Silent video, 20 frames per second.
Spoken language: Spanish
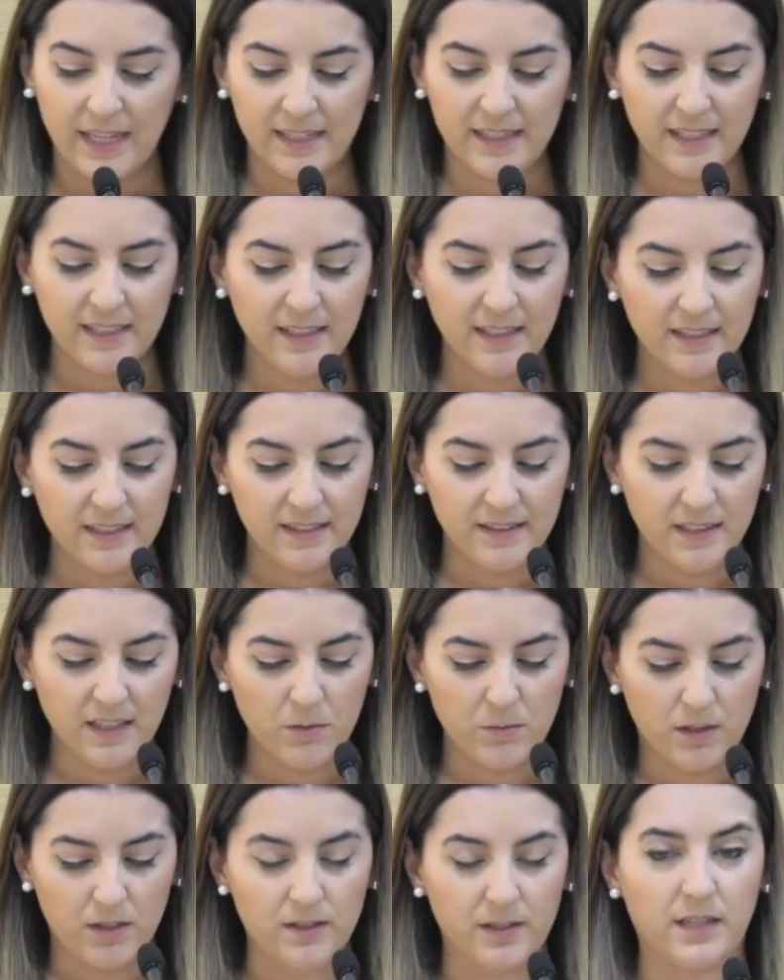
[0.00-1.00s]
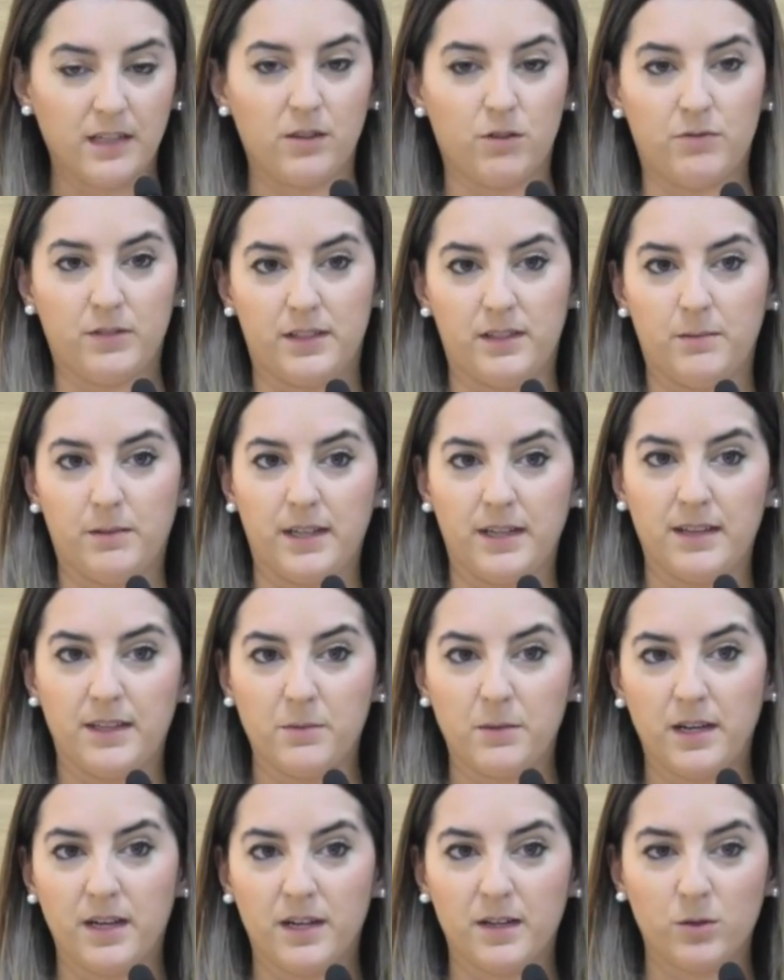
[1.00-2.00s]
Esta iniciativa de los
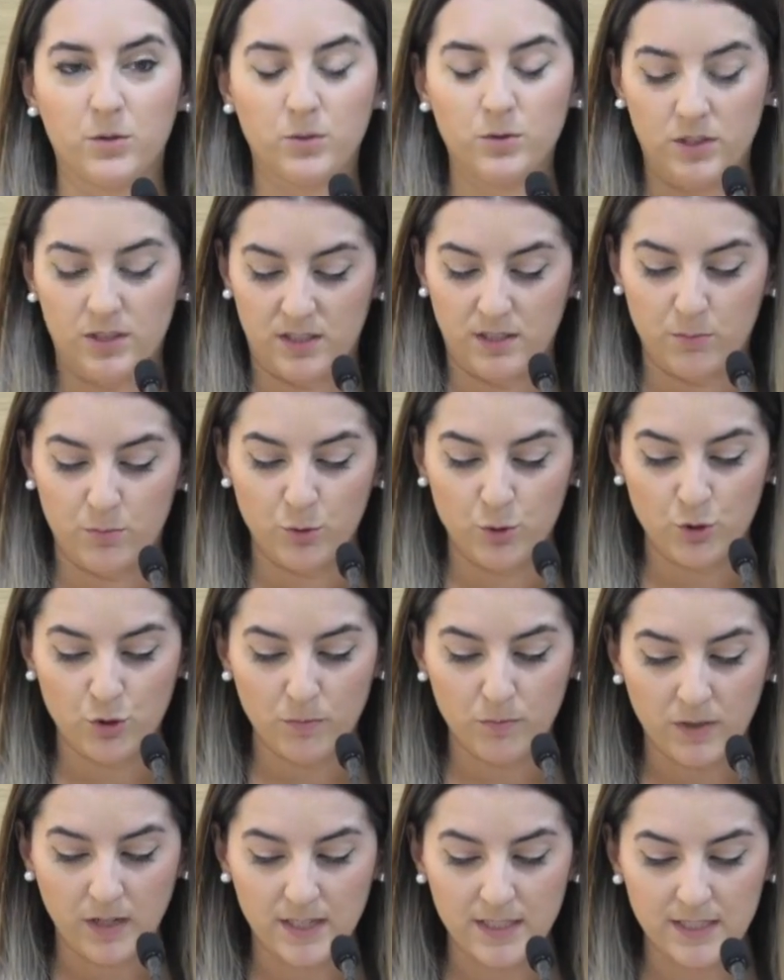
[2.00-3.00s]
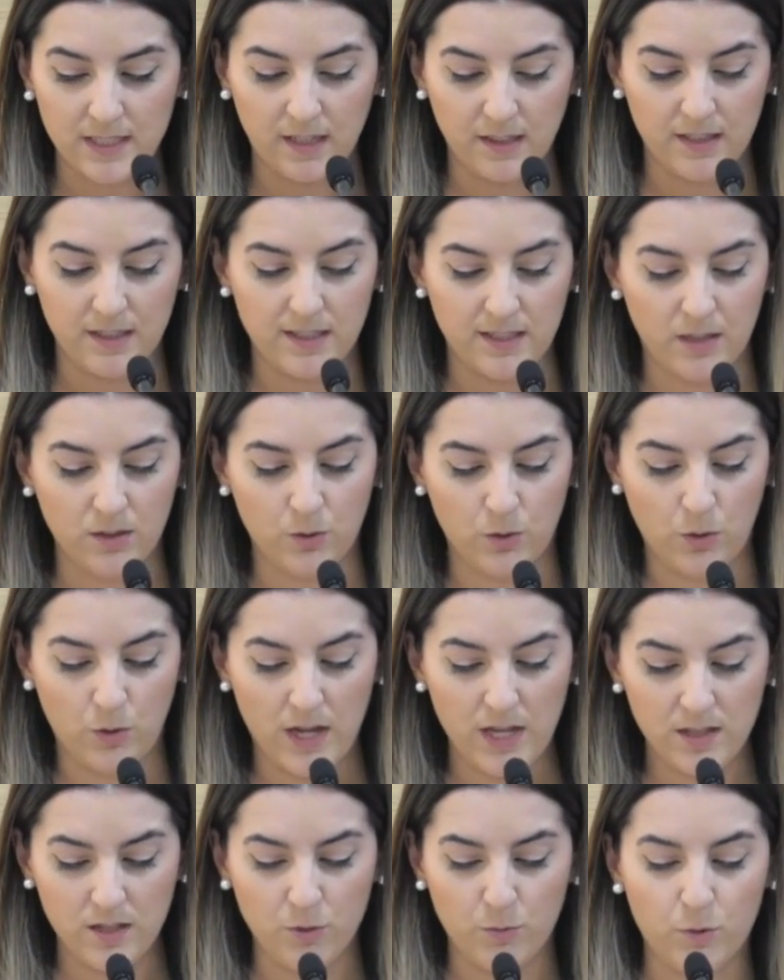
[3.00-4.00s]
festivales de verano se puso en marcha hace ya
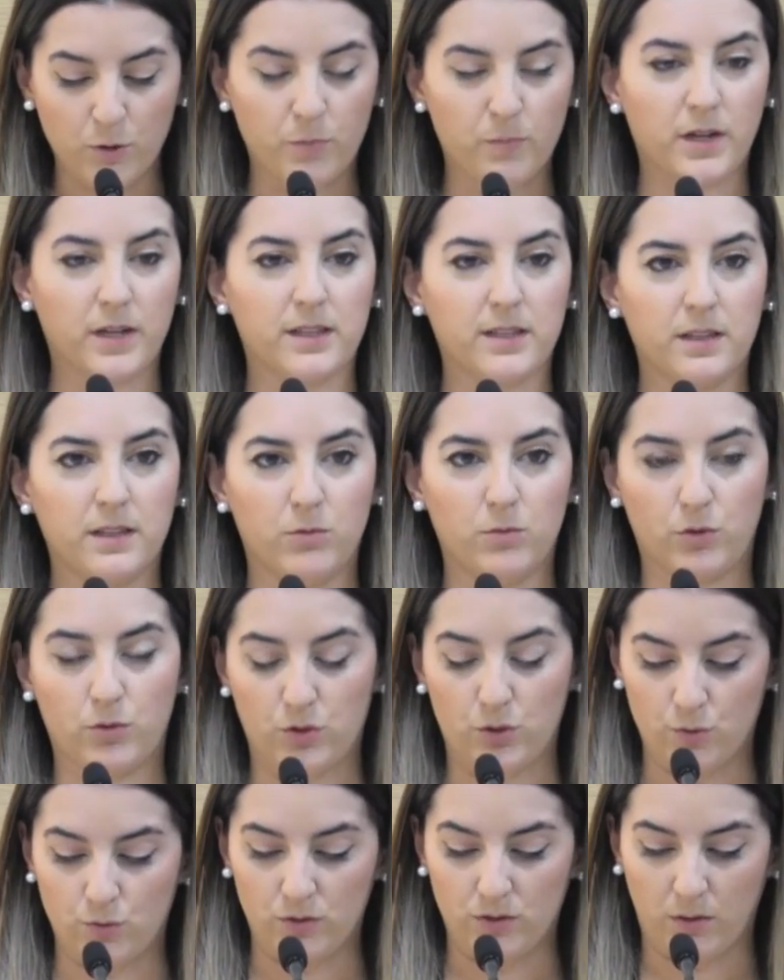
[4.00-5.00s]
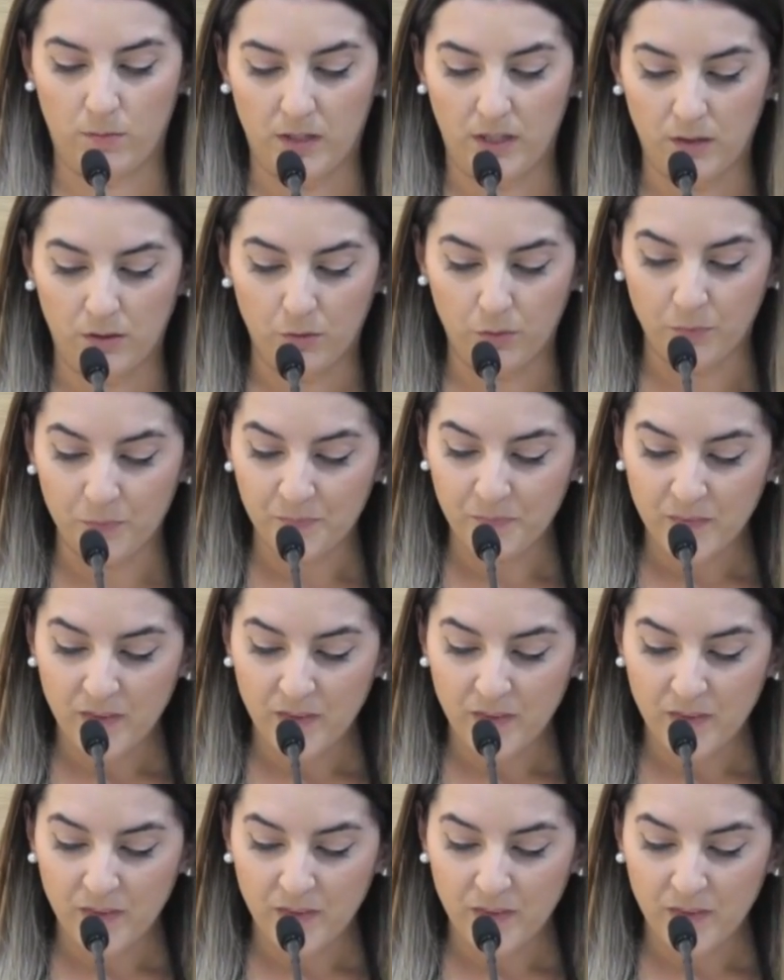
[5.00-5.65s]
algunos años por parte de nuestro ayuntamiento